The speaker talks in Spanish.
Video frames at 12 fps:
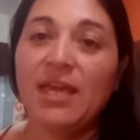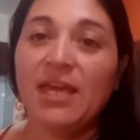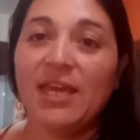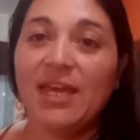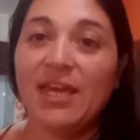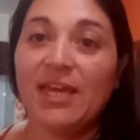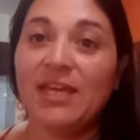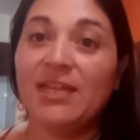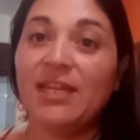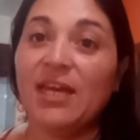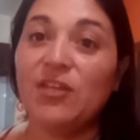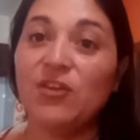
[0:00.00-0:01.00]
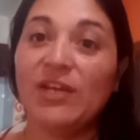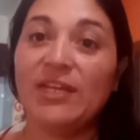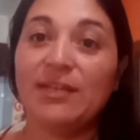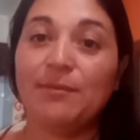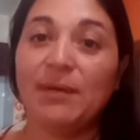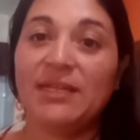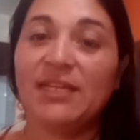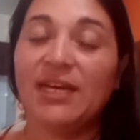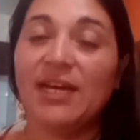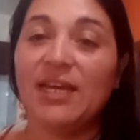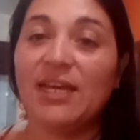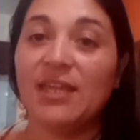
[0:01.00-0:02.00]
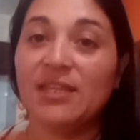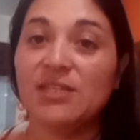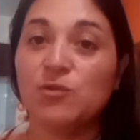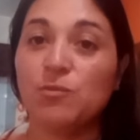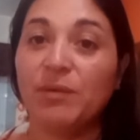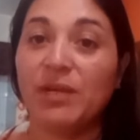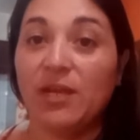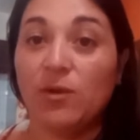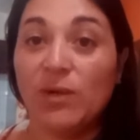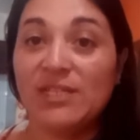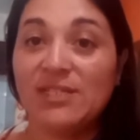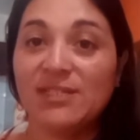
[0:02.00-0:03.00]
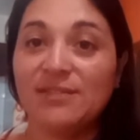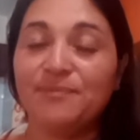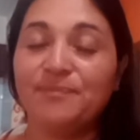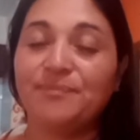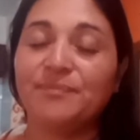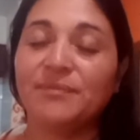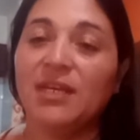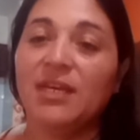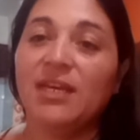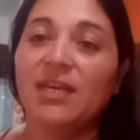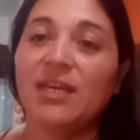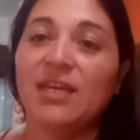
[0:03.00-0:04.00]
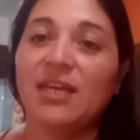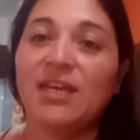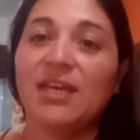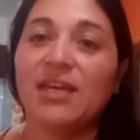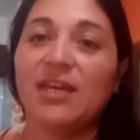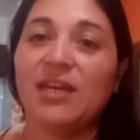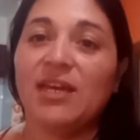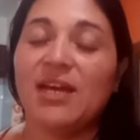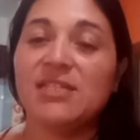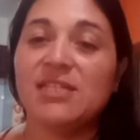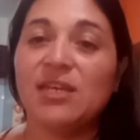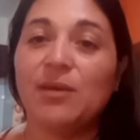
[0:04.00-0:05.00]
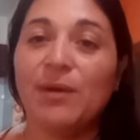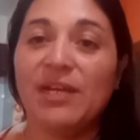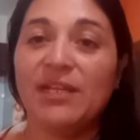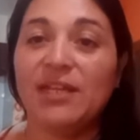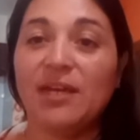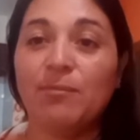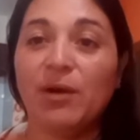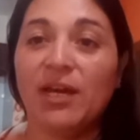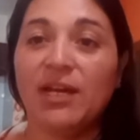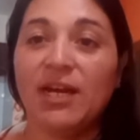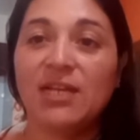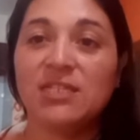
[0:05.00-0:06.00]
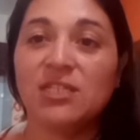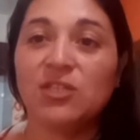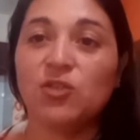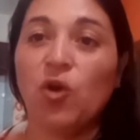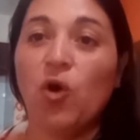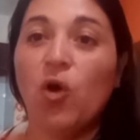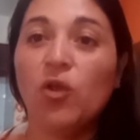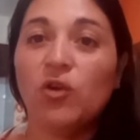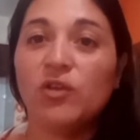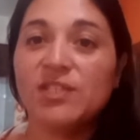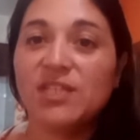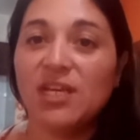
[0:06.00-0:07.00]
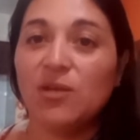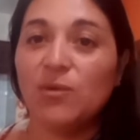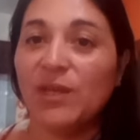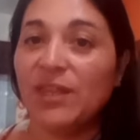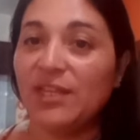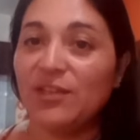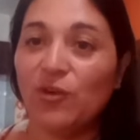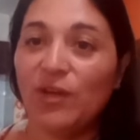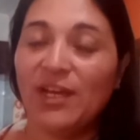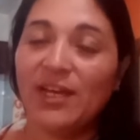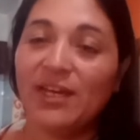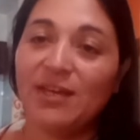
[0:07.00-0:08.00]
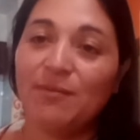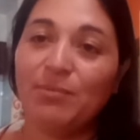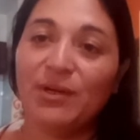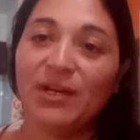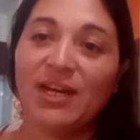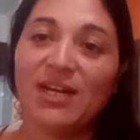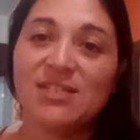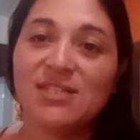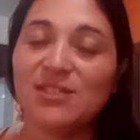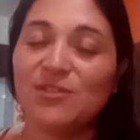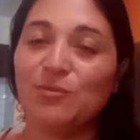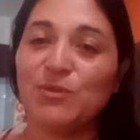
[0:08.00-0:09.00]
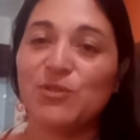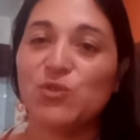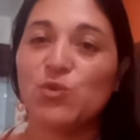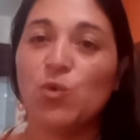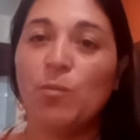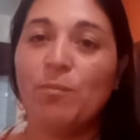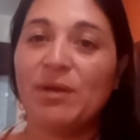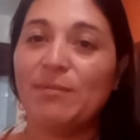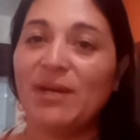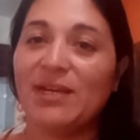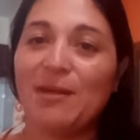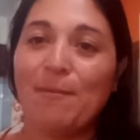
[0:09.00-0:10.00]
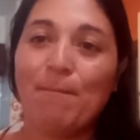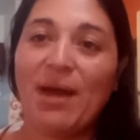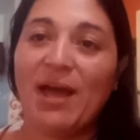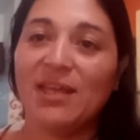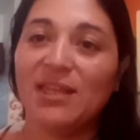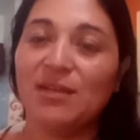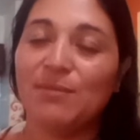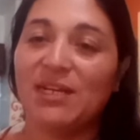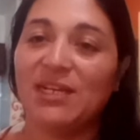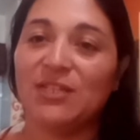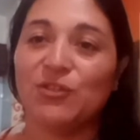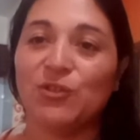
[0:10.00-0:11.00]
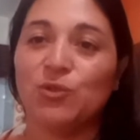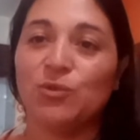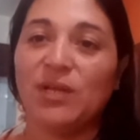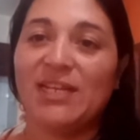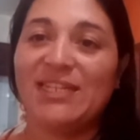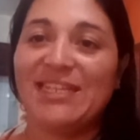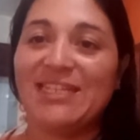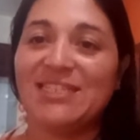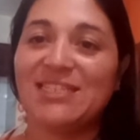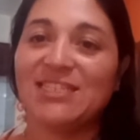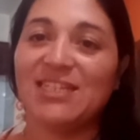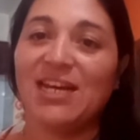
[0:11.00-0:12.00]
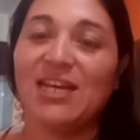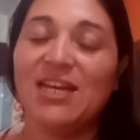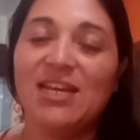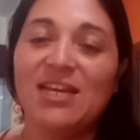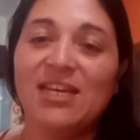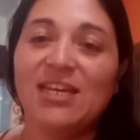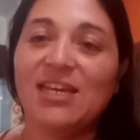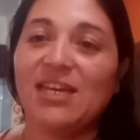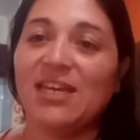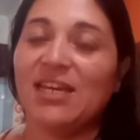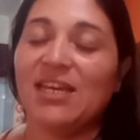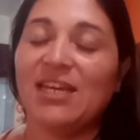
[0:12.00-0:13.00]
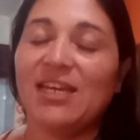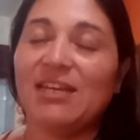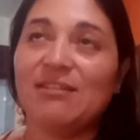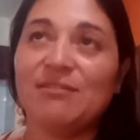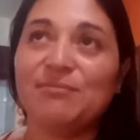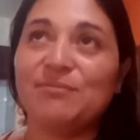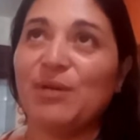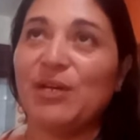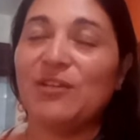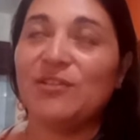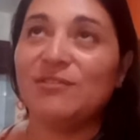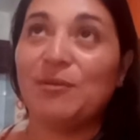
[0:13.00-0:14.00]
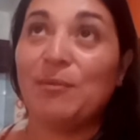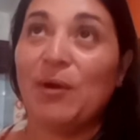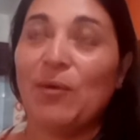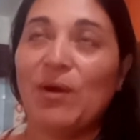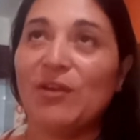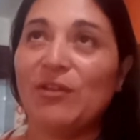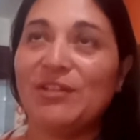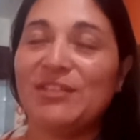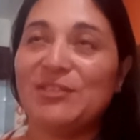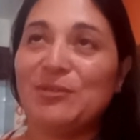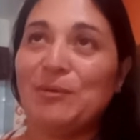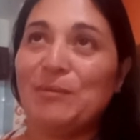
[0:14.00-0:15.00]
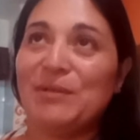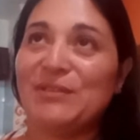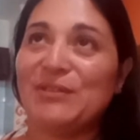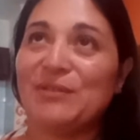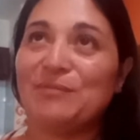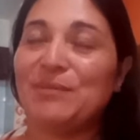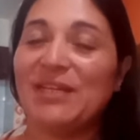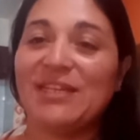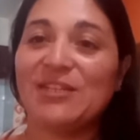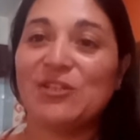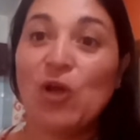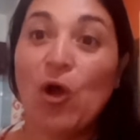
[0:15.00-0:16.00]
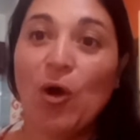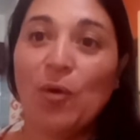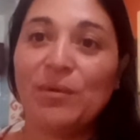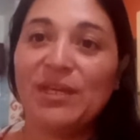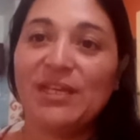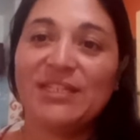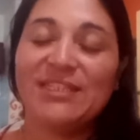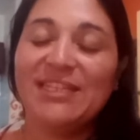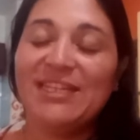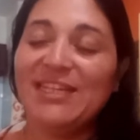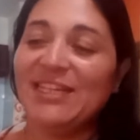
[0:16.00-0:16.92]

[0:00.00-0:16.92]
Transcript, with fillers: este año la temática es de superhéroes, eh, así que van a andar por la calle todos los héroes de todas las épocas, como Superman, Spider-Man, las tortugas ninja, eh, bueno, no me acuerdo ahora en este momento, eh, Robin,